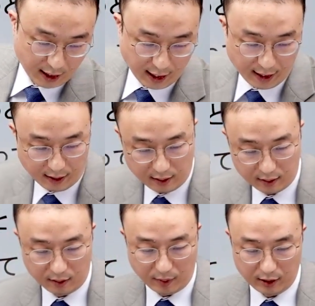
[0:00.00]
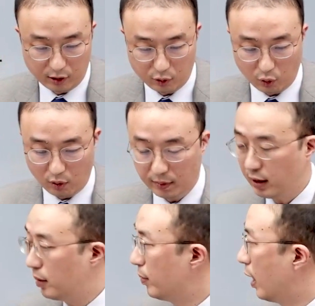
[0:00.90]
해. 그런 말이죠. 조금 더
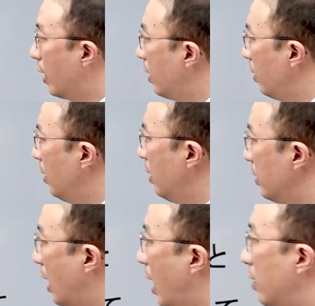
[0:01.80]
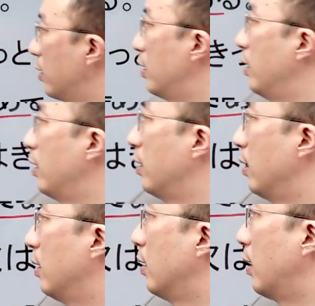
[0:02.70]
힘내.
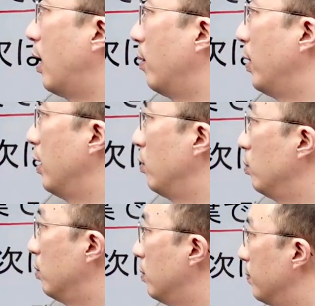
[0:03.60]
아키라메루.